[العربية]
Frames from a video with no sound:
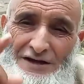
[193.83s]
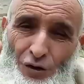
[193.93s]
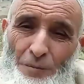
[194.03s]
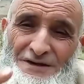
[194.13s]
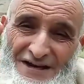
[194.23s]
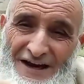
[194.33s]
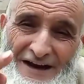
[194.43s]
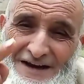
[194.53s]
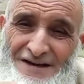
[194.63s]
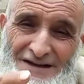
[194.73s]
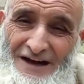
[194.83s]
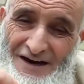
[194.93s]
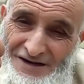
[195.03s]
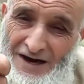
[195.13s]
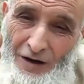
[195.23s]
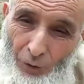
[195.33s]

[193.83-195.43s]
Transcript: تومن تسغيك اللي زين الرجال